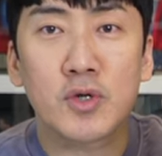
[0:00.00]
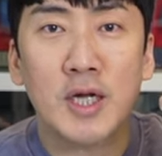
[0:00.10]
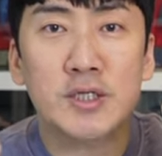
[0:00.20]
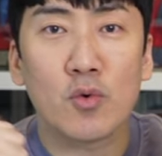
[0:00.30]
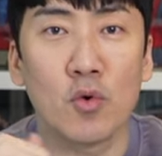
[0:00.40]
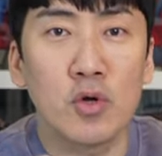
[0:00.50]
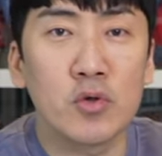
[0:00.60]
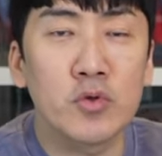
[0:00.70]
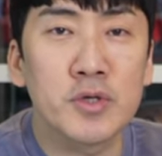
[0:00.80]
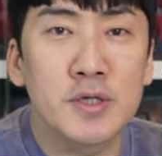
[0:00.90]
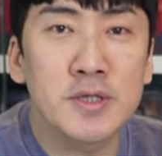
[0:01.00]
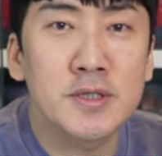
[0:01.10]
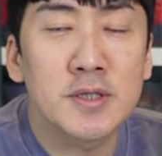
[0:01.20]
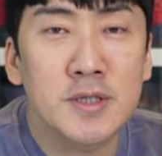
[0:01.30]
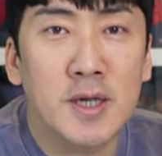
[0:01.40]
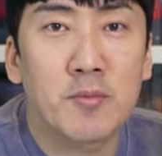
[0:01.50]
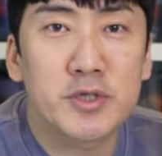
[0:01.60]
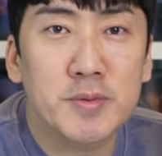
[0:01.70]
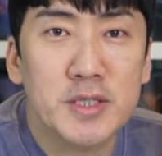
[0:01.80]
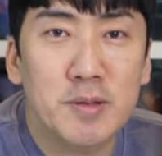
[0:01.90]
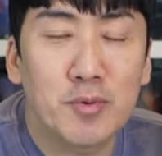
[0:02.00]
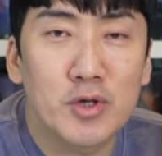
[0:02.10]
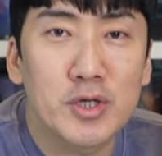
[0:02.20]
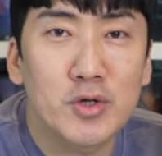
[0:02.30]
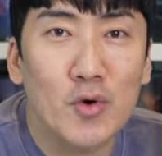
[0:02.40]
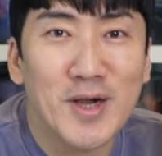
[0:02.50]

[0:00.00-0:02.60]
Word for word: 같이 올려놓는 네, 모습까지 한번 보여드리도록